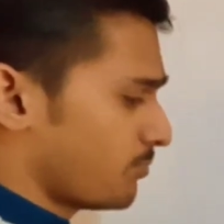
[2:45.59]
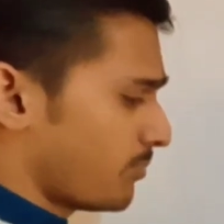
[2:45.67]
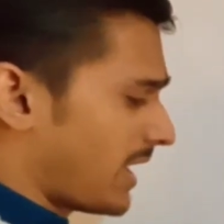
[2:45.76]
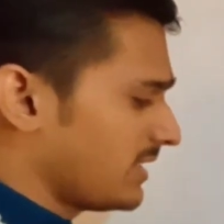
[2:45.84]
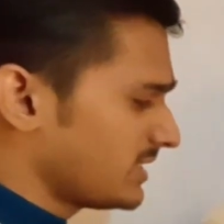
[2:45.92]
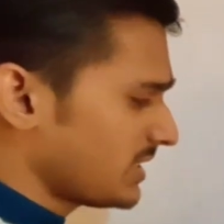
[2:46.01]

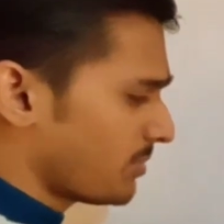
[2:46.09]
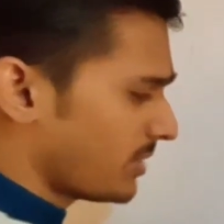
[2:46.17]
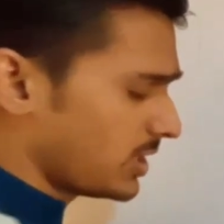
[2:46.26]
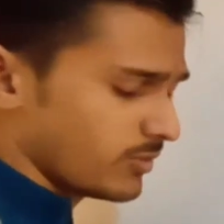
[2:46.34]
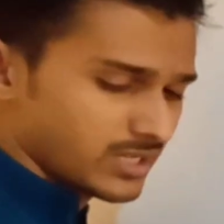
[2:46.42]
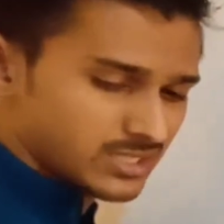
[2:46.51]
पानी से
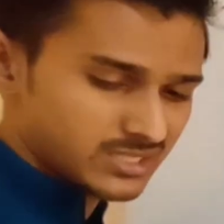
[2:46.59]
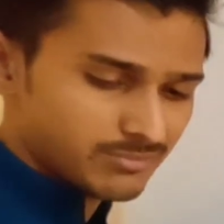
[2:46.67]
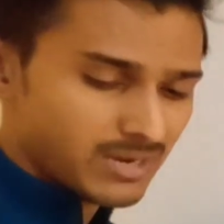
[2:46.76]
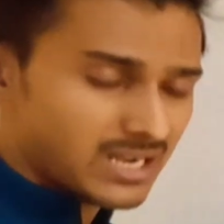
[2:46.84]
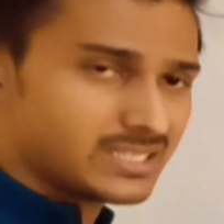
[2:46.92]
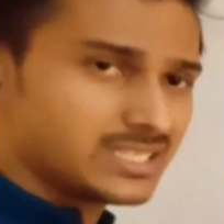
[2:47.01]
भरी हुई किसी
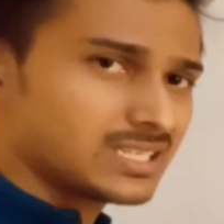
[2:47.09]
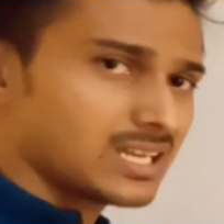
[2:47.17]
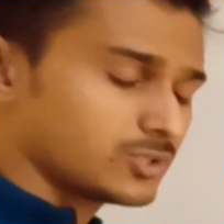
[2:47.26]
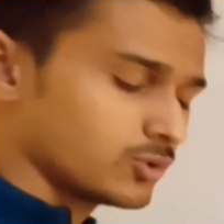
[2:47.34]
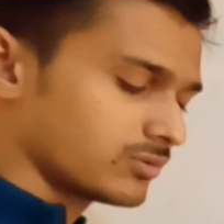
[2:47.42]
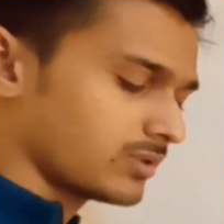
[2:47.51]
बाल्टी का
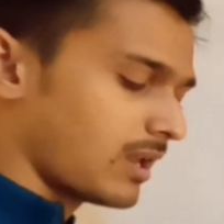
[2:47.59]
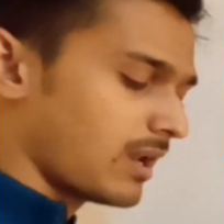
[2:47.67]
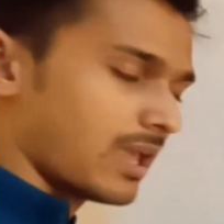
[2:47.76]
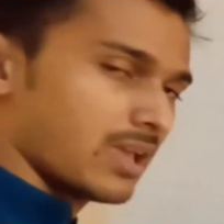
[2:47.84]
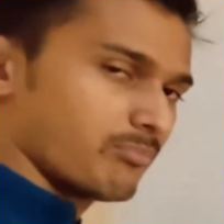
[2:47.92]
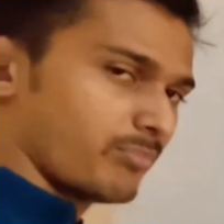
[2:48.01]
जो तल
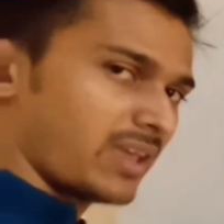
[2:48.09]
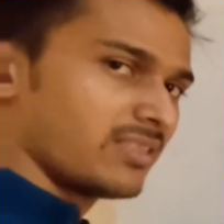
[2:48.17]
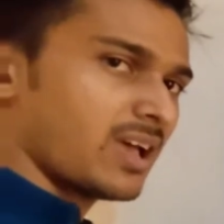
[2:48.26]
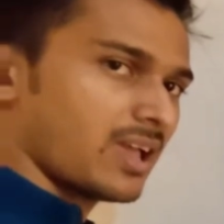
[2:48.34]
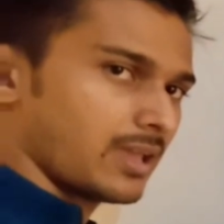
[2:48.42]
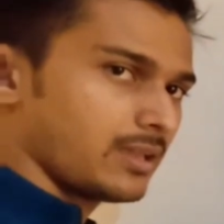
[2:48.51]
है
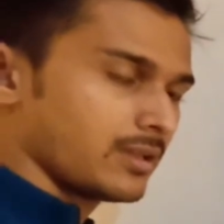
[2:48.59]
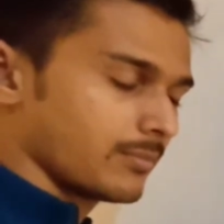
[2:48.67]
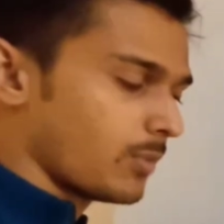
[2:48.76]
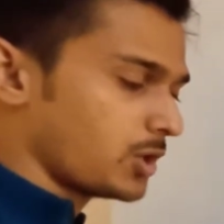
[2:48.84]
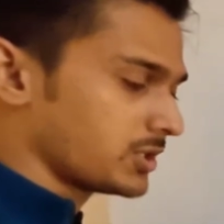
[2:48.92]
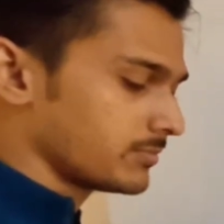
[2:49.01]
पैंदा है
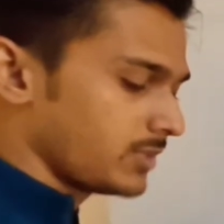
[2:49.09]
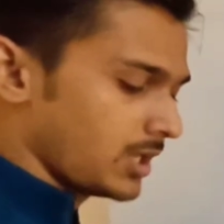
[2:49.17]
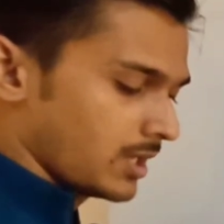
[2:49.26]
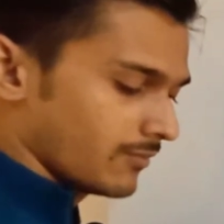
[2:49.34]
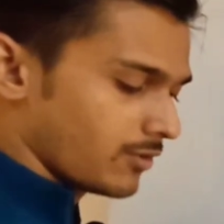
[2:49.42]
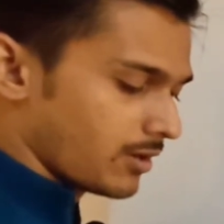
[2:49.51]
बॉटम
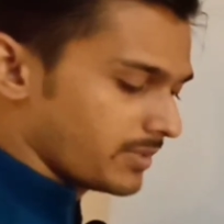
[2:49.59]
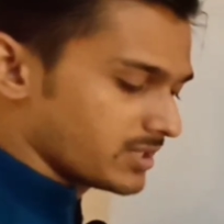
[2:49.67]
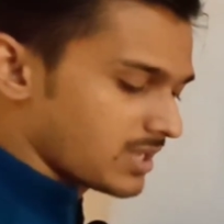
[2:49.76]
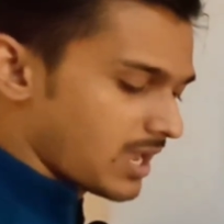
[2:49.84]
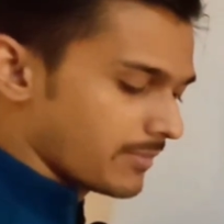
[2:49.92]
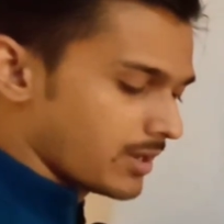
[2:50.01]
वो
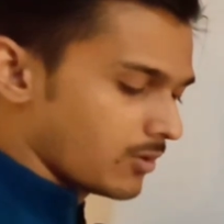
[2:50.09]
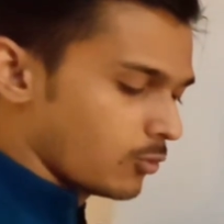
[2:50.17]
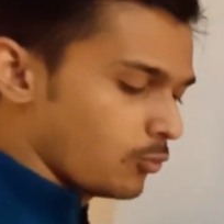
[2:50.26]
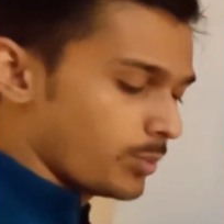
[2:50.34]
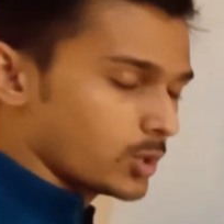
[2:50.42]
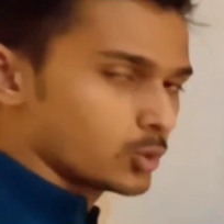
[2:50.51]
हमेशा हमें
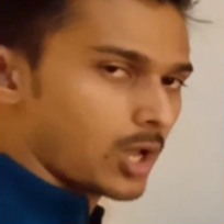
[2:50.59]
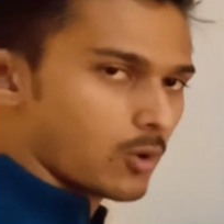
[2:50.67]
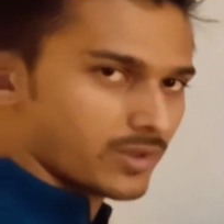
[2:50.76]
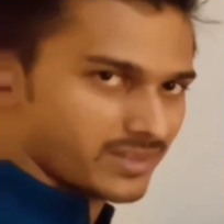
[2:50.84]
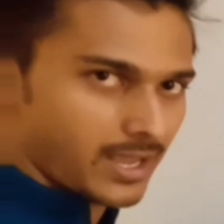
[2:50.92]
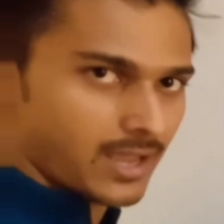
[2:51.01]
ऊपर उठा
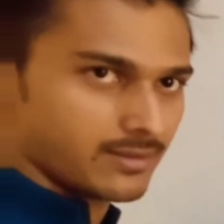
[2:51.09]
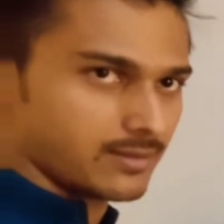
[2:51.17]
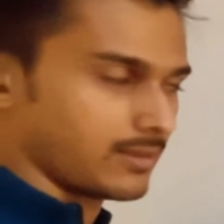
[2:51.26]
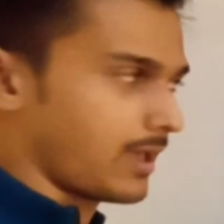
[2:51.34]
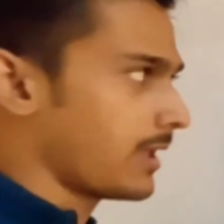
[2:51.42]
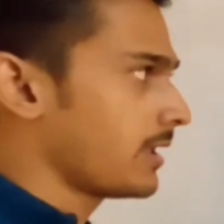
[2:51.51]
हुआ दिखाई
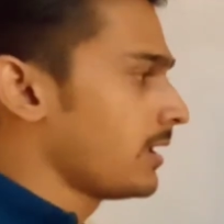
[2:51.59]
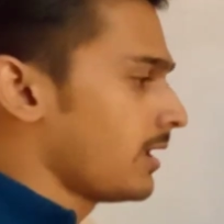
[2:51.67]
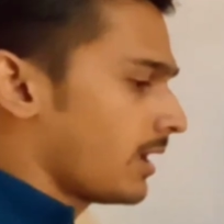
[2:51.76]
देता है